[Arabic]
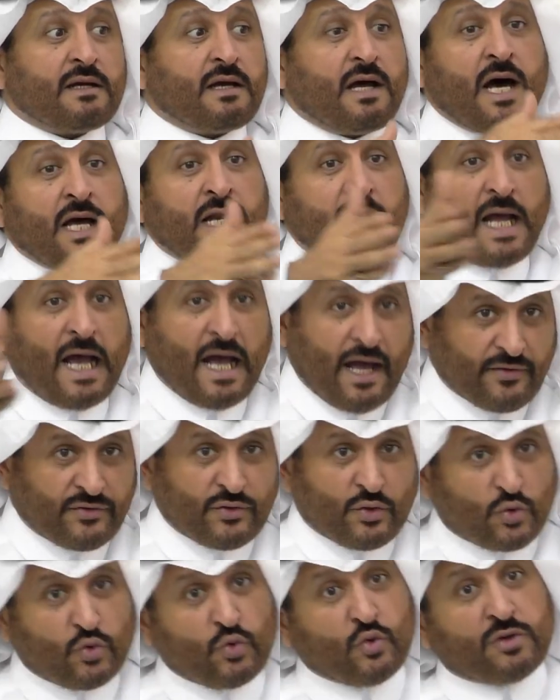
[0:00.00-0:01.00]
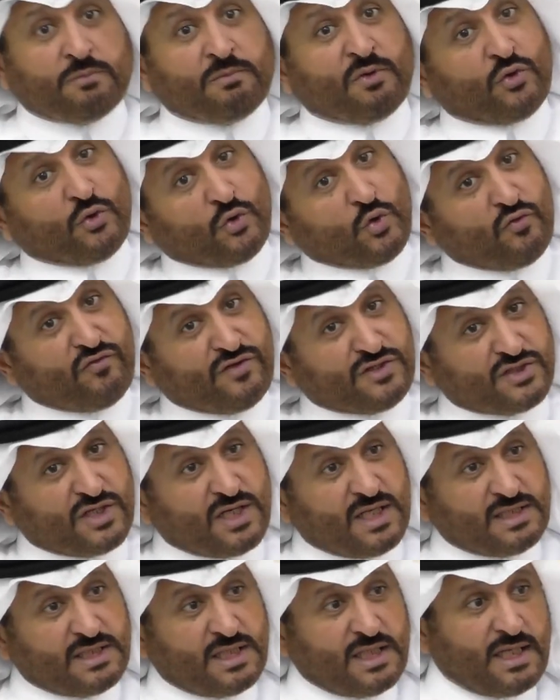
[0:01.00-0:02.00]
قال الحاضرون من ضيوف
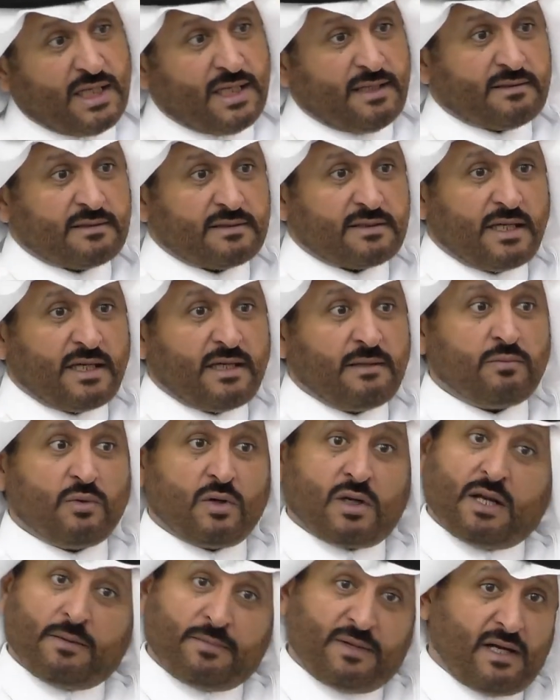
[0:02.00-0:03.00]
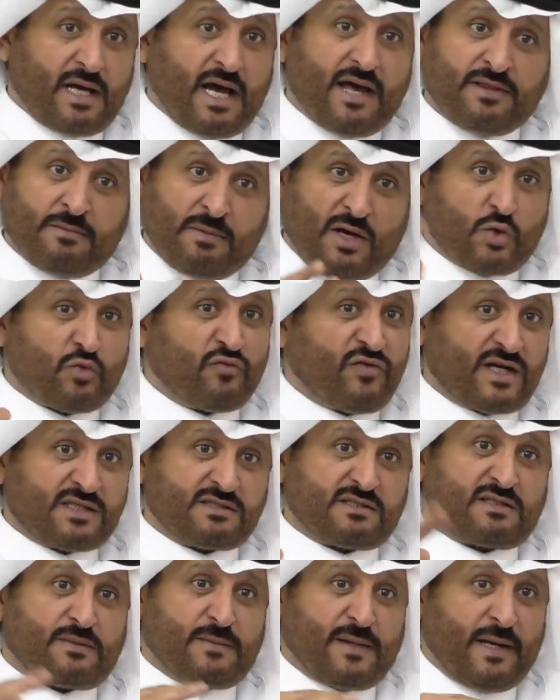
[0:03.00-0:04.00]
الجنادرية طيب والله هذه معروفة
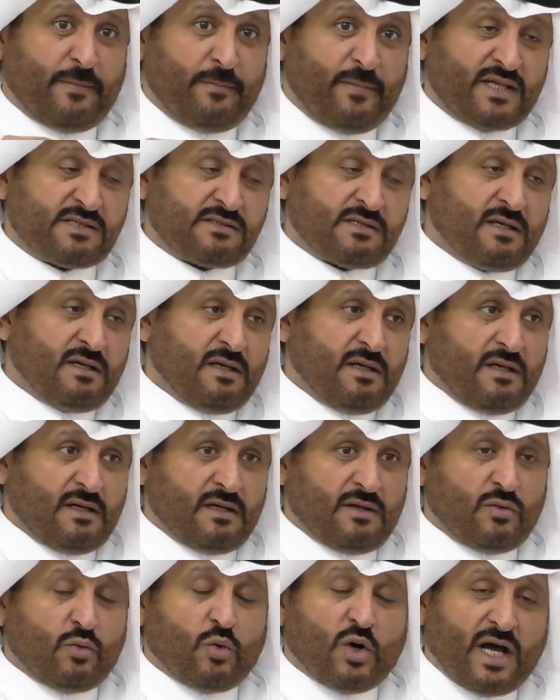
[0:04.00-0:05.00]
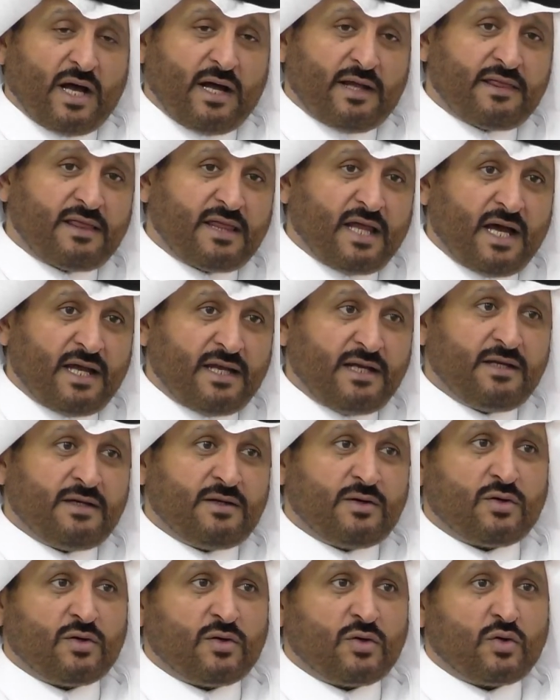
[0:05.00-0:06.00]
قصة ابن عباس والثاني
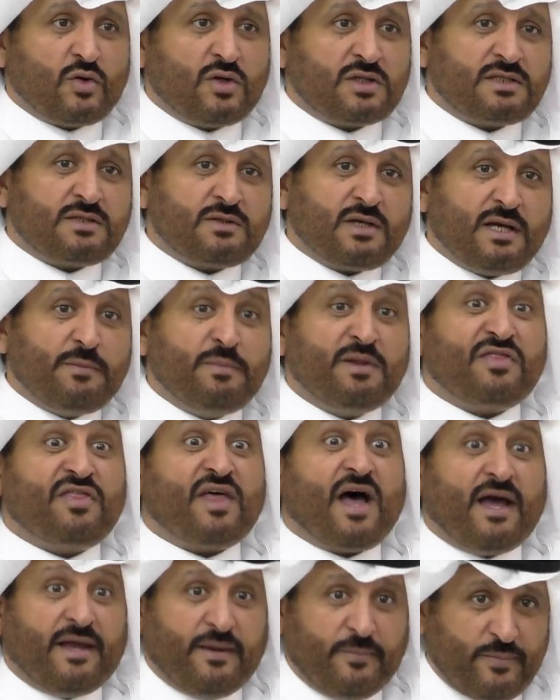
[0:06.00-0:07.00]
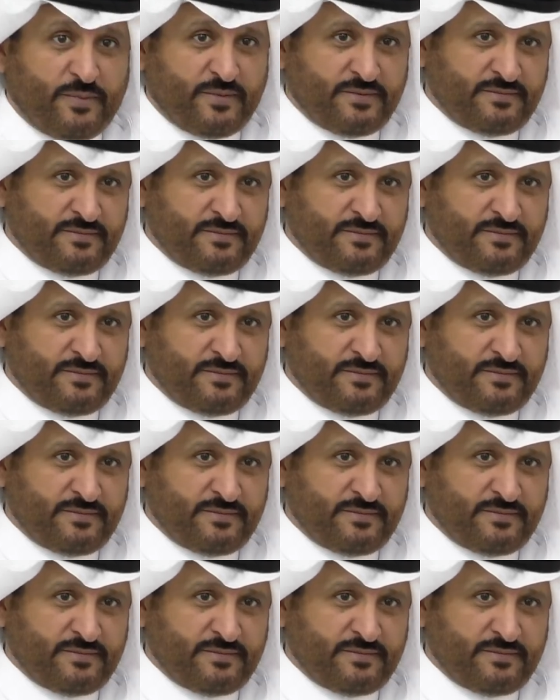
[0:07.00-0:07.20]
قلت ابن ثايب